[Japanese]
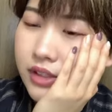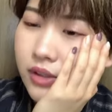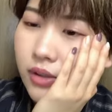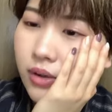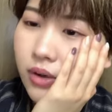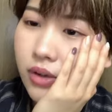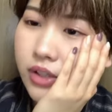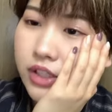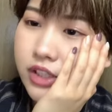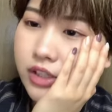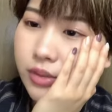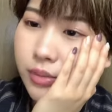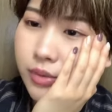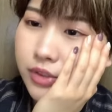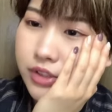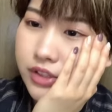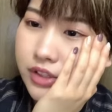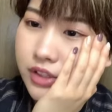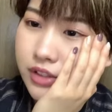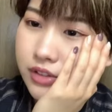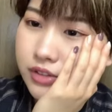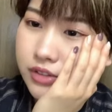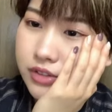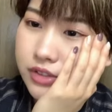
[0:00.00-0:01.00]
大きな
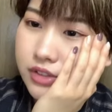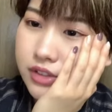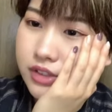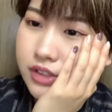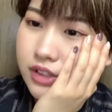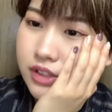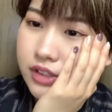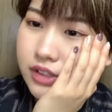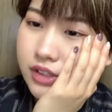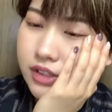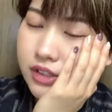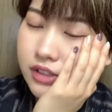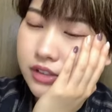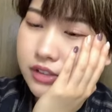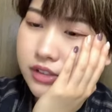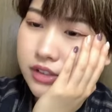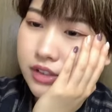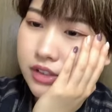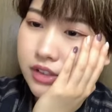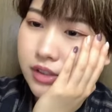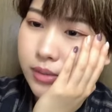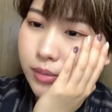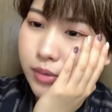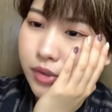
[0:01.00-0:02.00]
モニターに映し出される
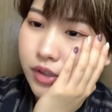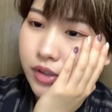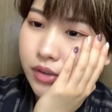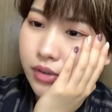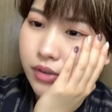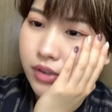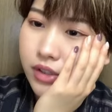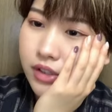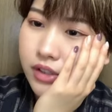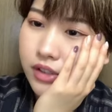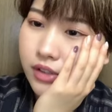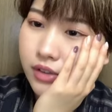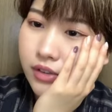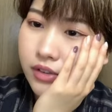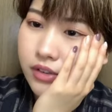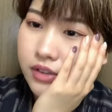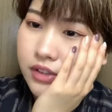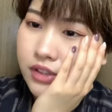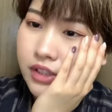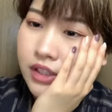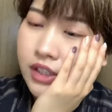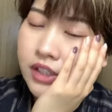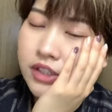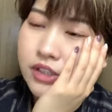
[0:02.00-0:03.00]
姿もかっこよかったよ。
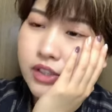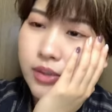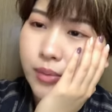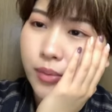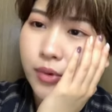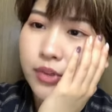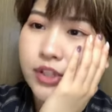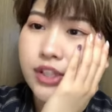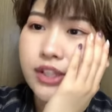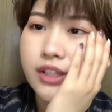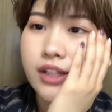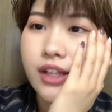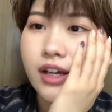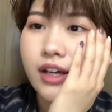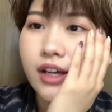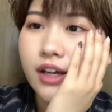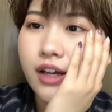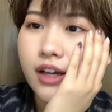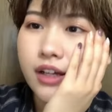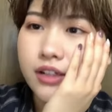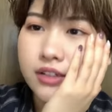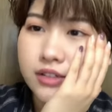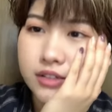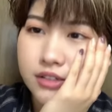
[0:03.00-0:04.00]
そう、モニターが
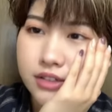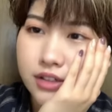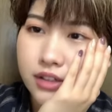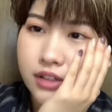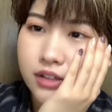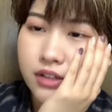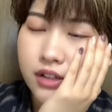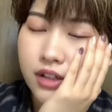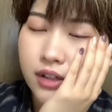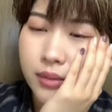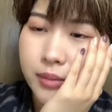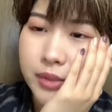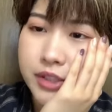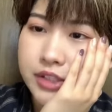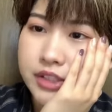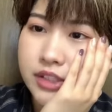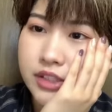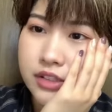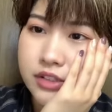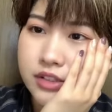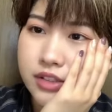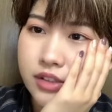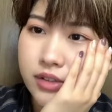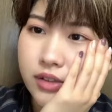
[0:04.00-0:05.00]
あるっていうのがめ
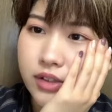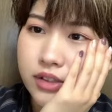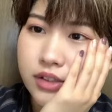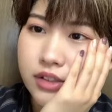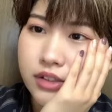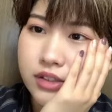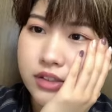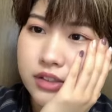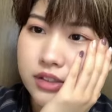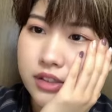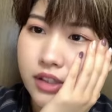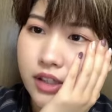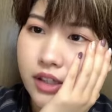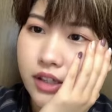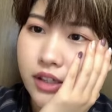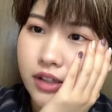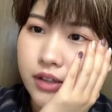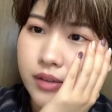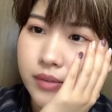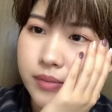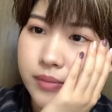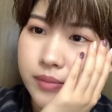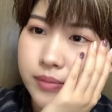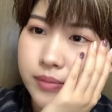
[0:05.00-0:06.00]
ちゃくちゃ良かったですね。